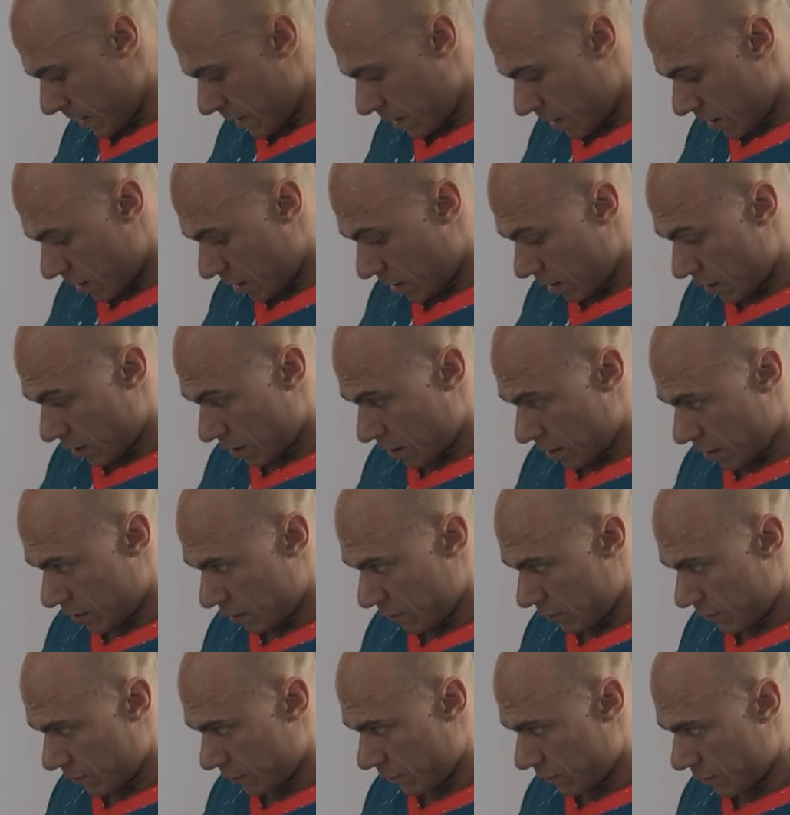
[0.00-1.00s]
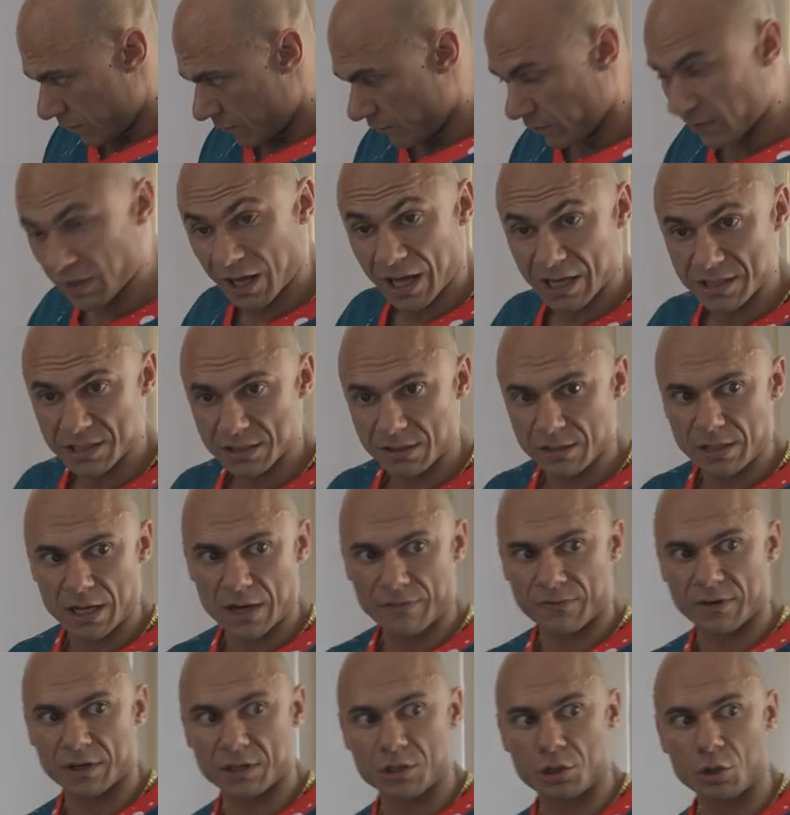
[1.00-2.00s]
А, влазил я
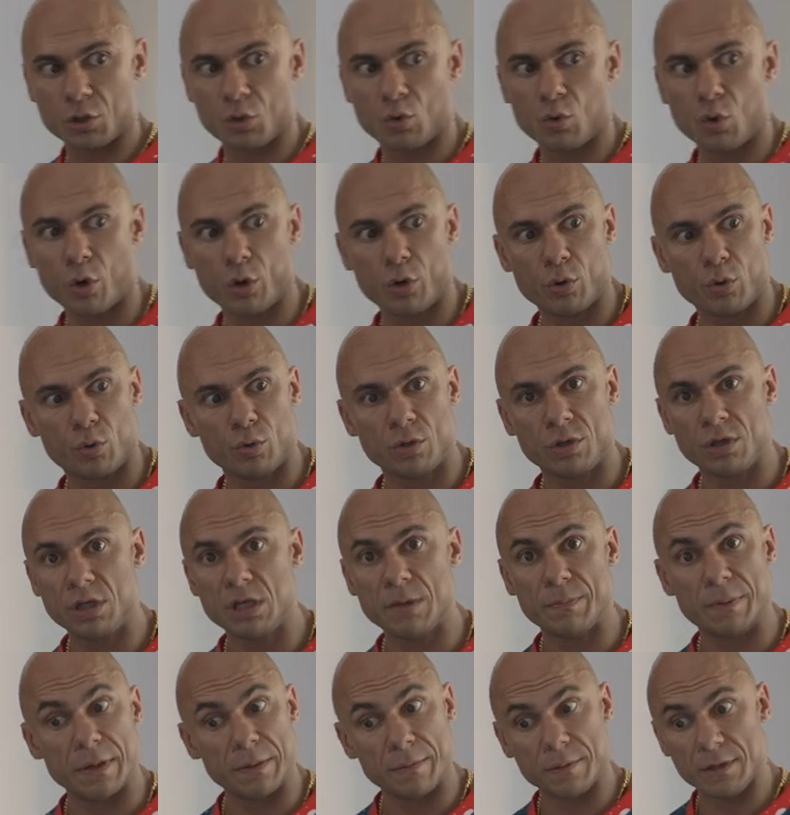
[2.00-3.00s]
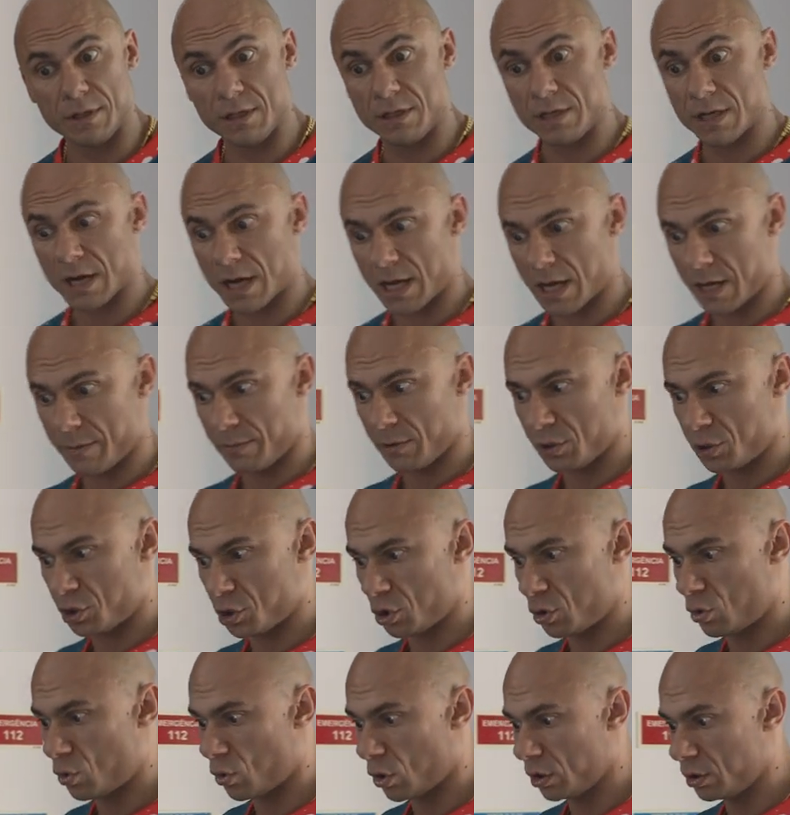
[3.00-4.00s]
в категорию не применяя
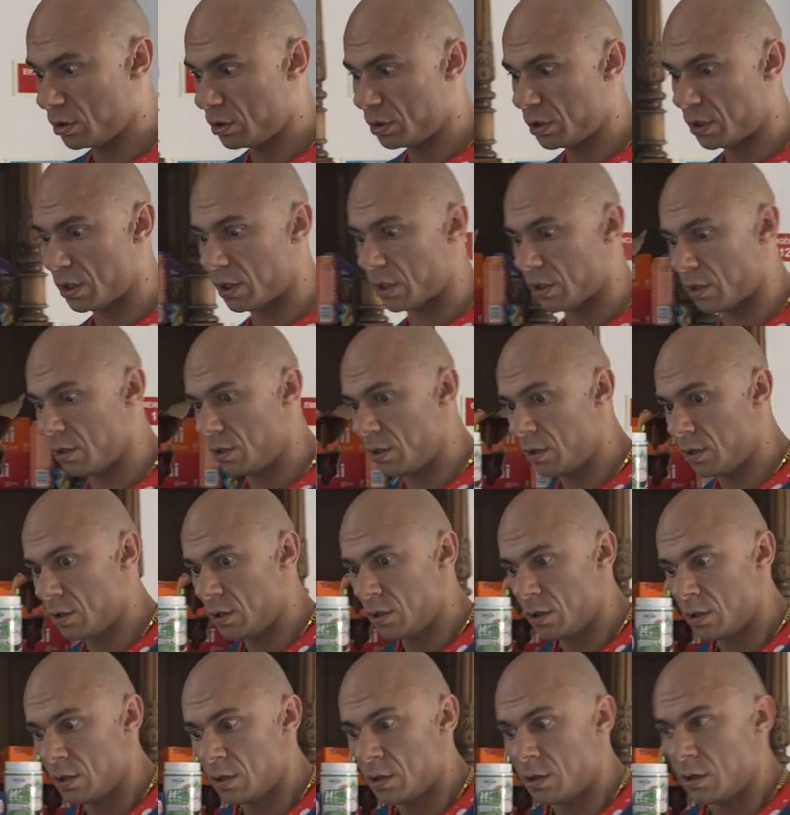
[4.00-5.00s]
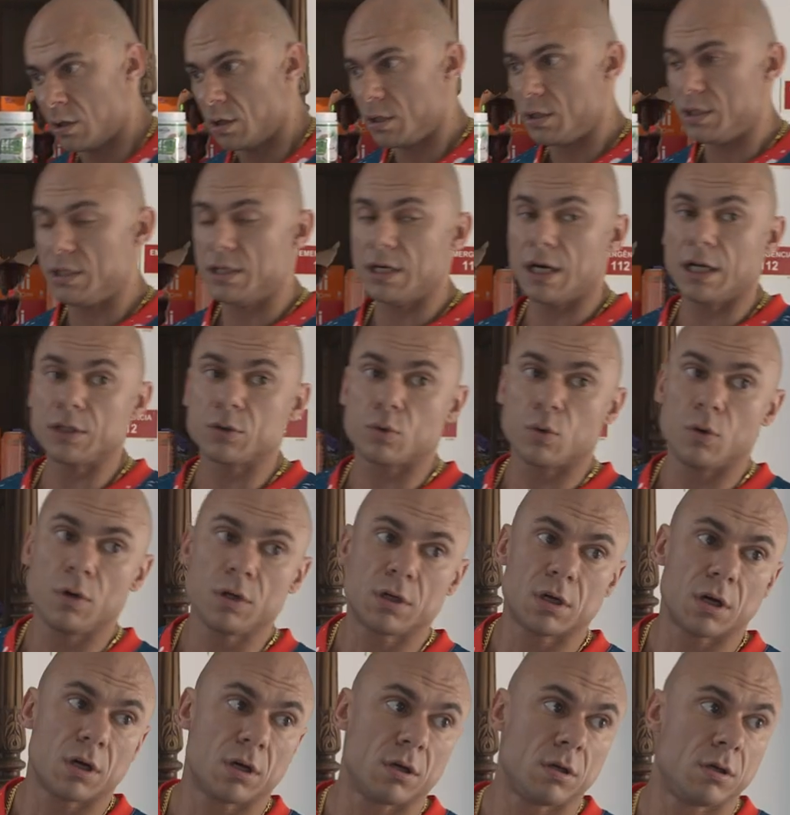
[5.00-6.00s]
мочегонное, я
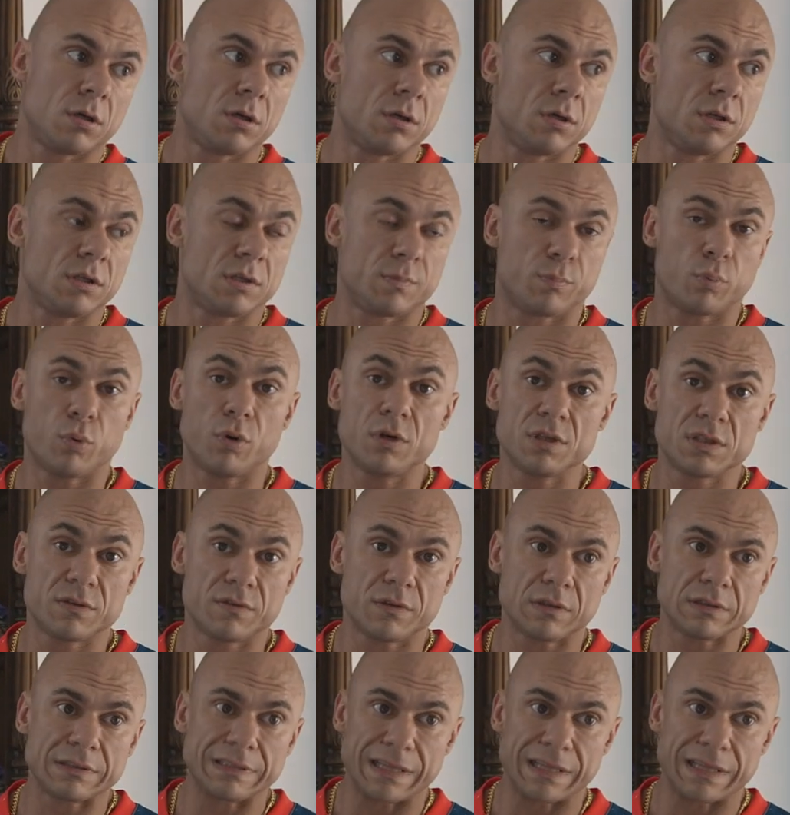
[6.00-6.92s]
только использовал